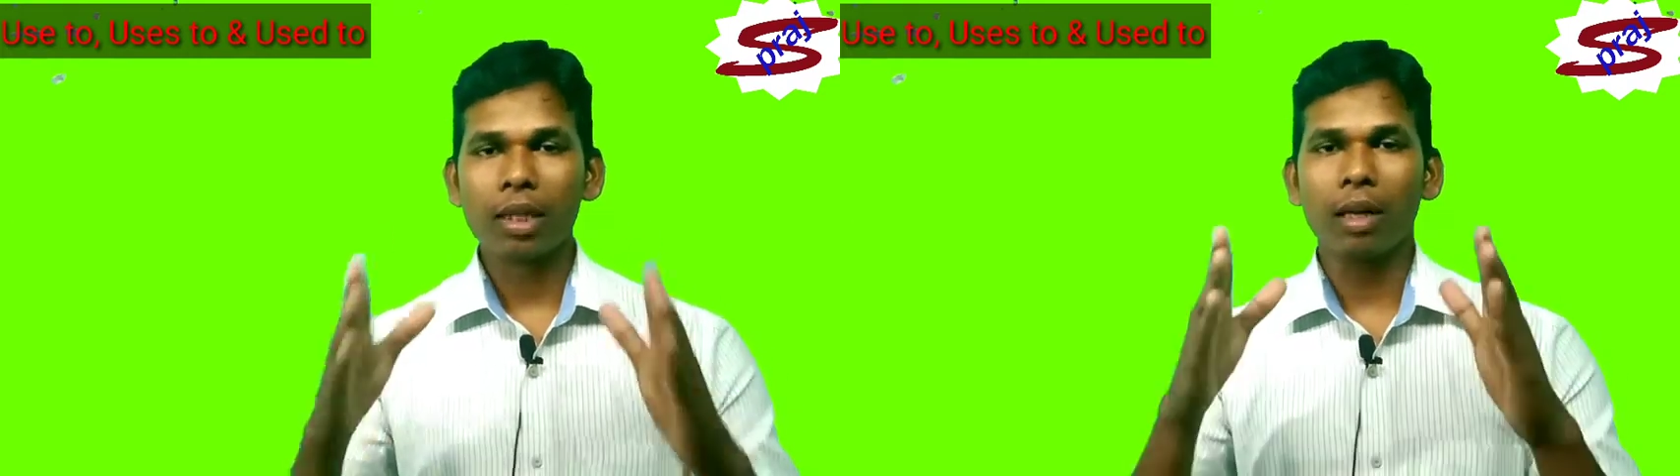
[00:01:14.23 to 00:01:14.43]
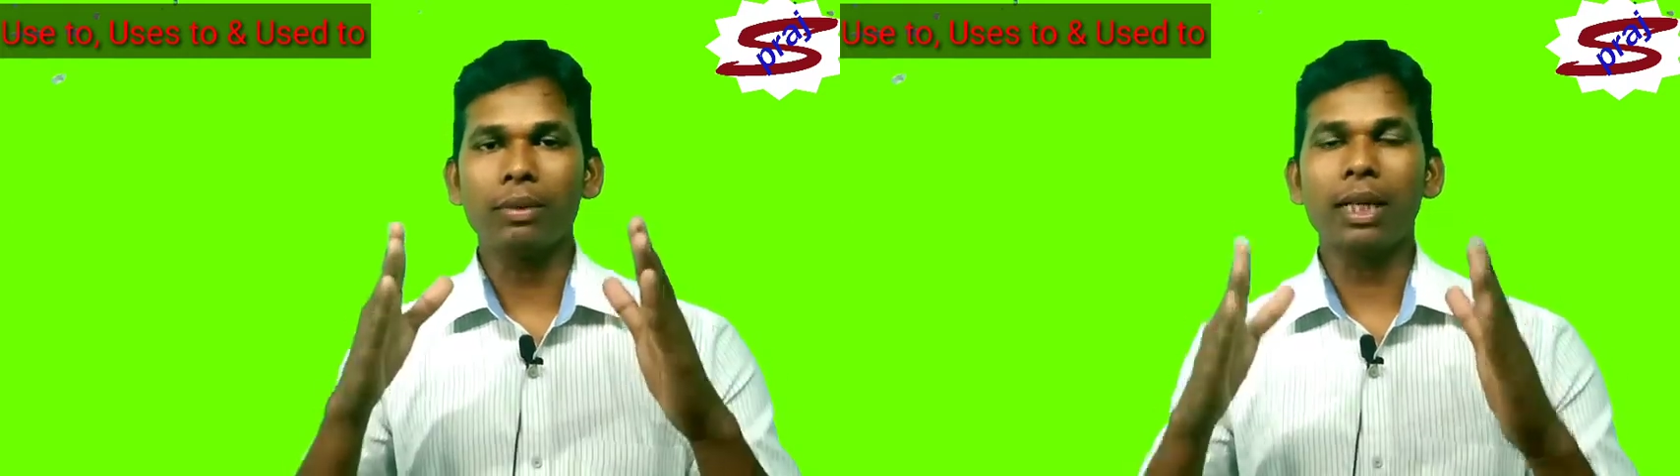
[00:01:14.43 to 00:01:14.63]

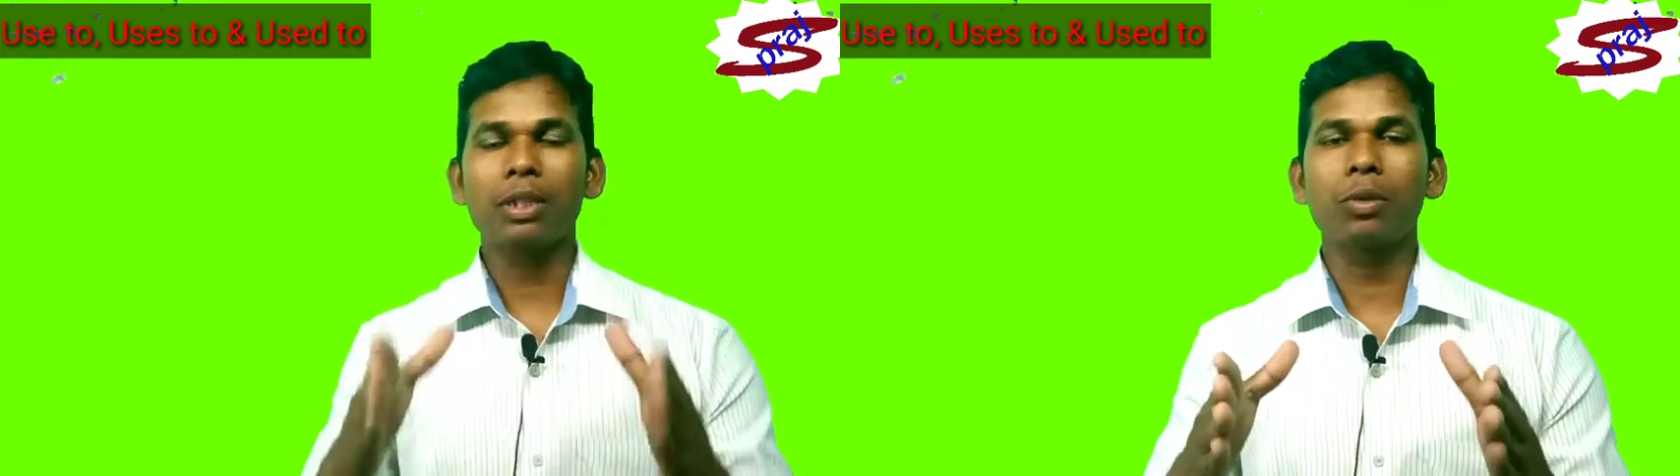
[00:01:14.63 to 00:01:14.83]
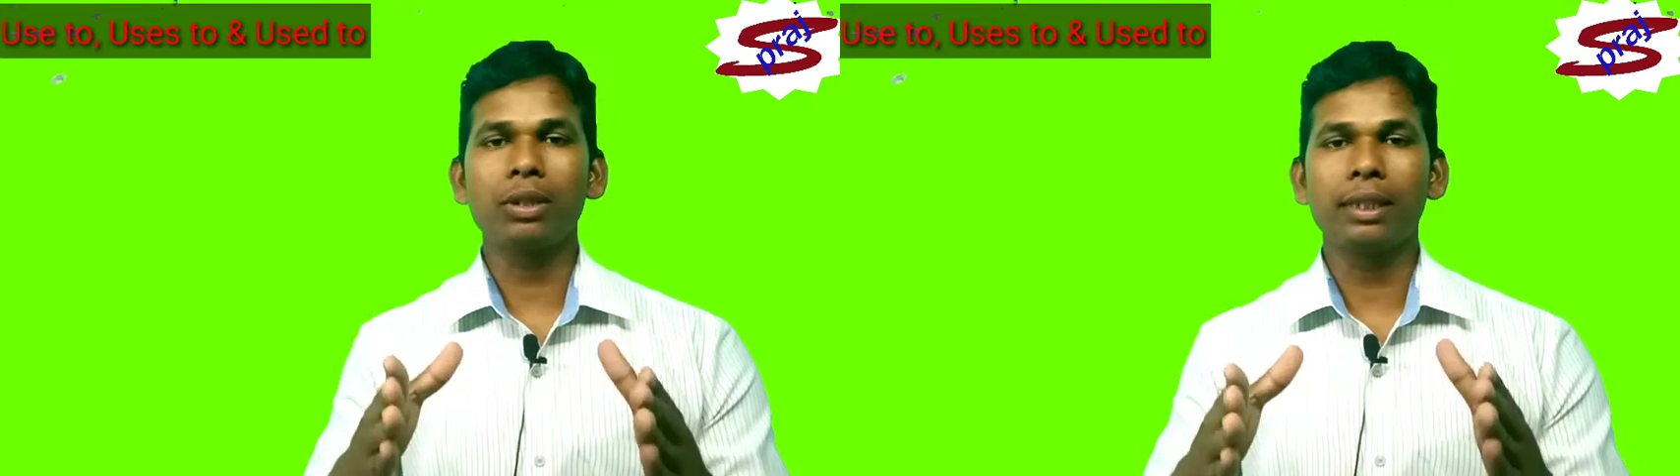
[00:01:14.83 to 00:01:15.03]
अब ज़रा
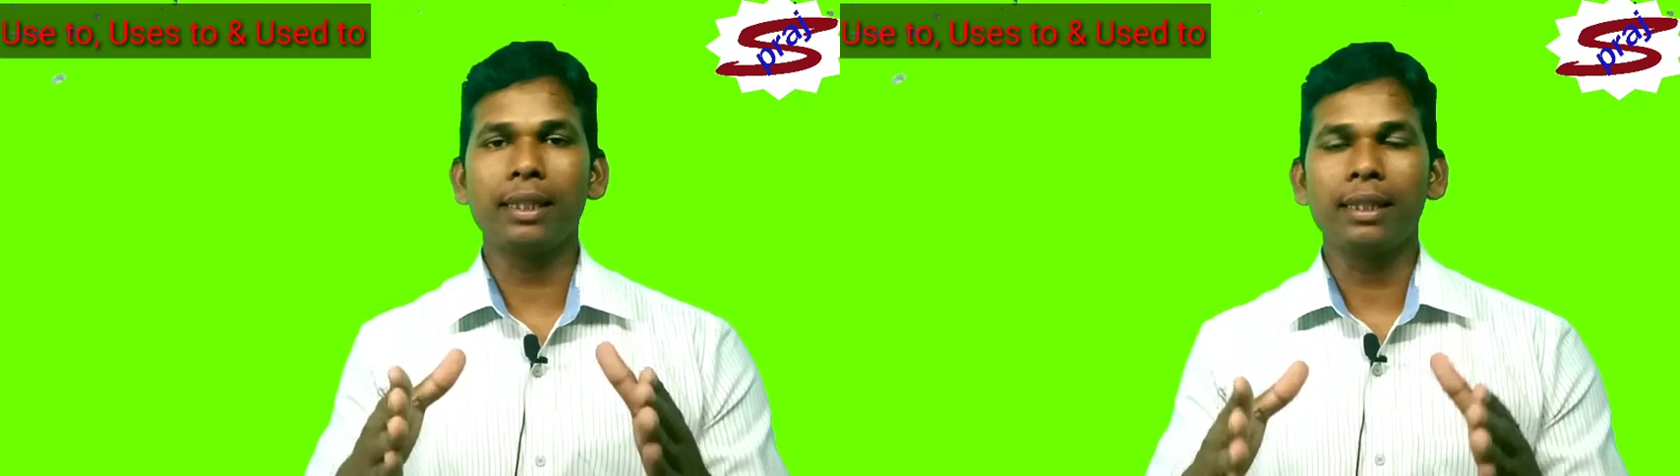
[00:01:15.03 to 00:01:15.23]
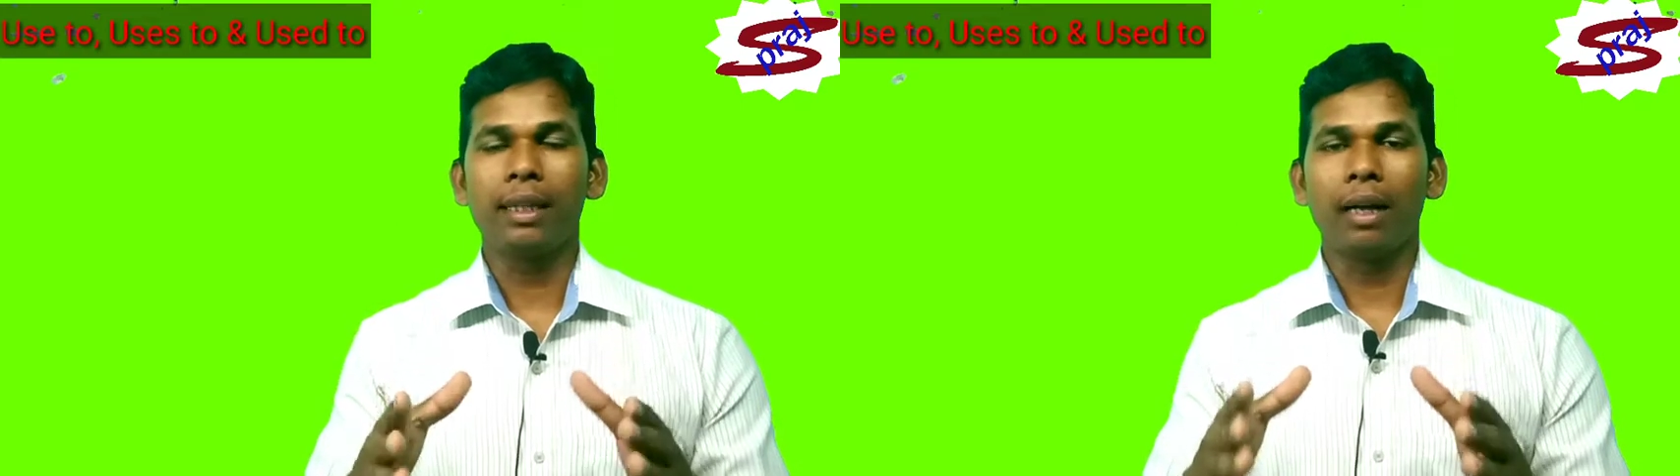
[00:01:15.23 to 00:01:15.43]

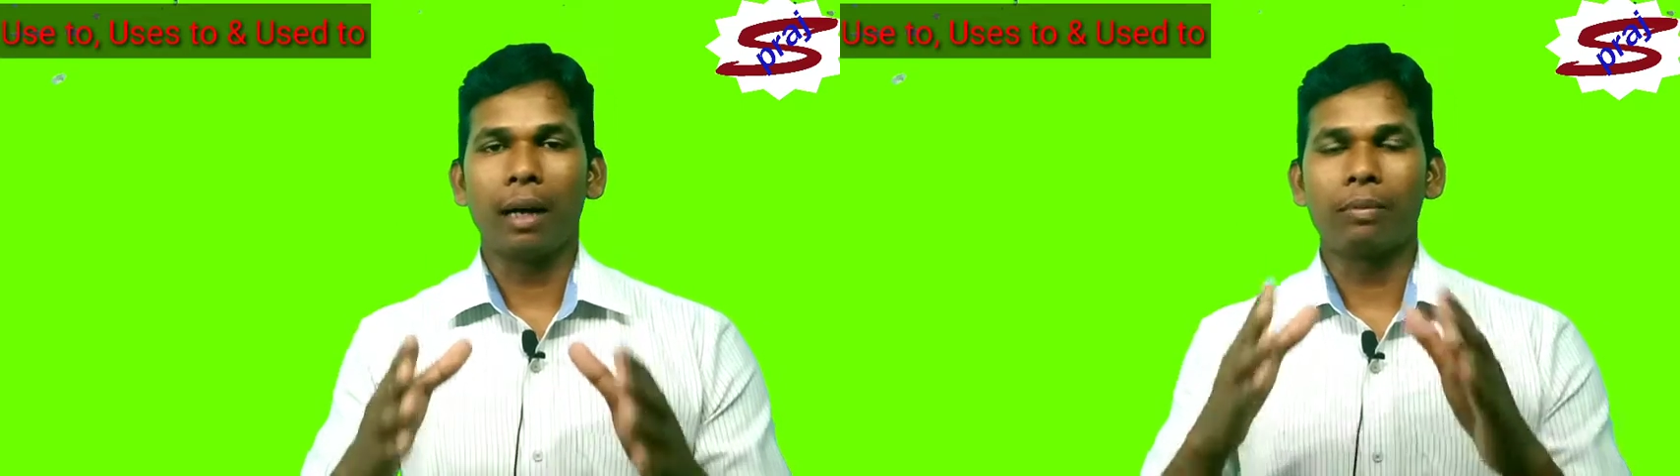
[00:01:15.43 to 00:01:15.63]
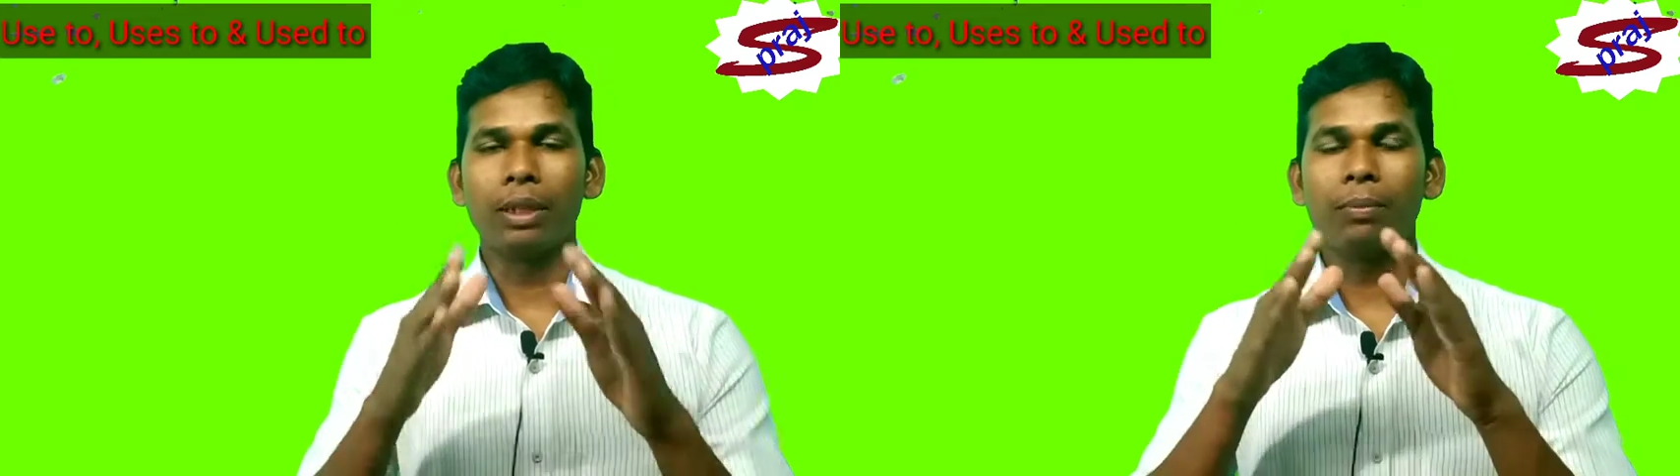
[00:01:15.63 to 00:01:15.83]
सोचिए
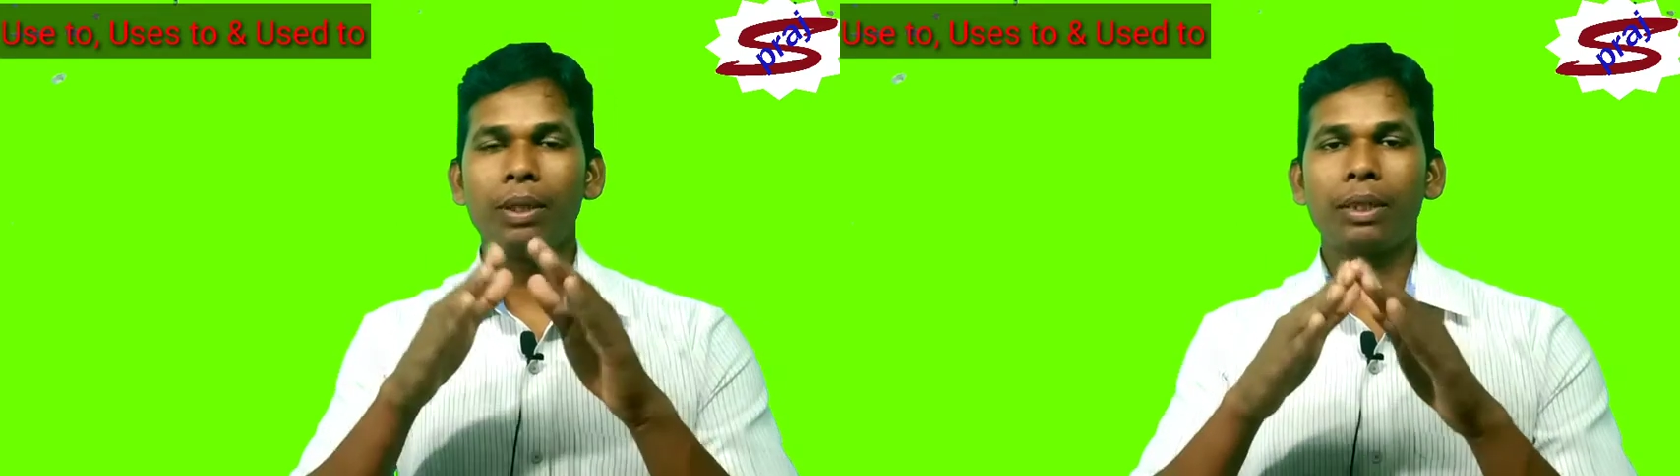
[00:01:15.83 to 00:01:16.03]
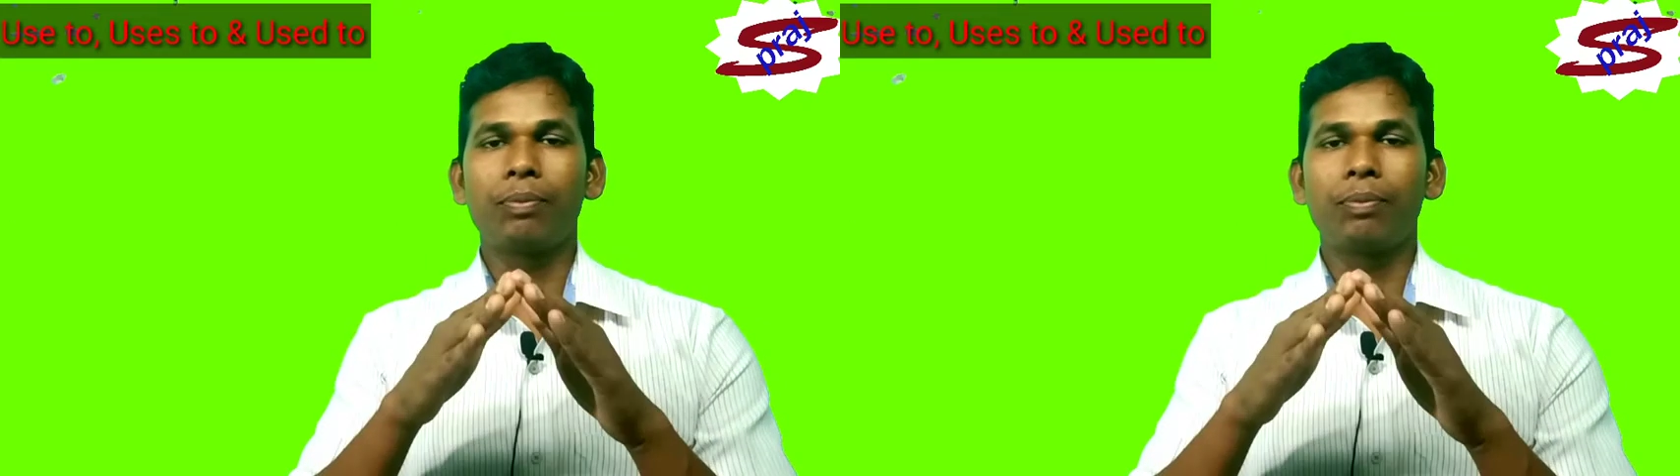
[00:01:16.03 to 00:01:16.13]
अब जब भी